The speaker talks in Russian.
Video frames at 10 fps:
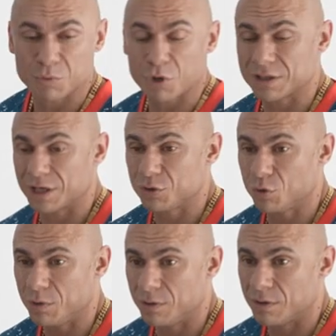немного
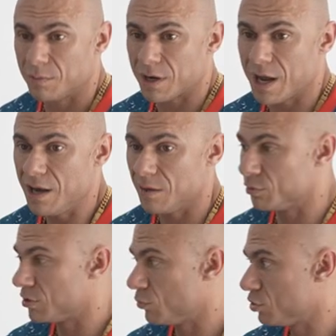отдохнул э, морально,
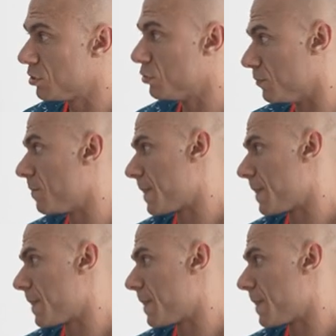потому что, ну,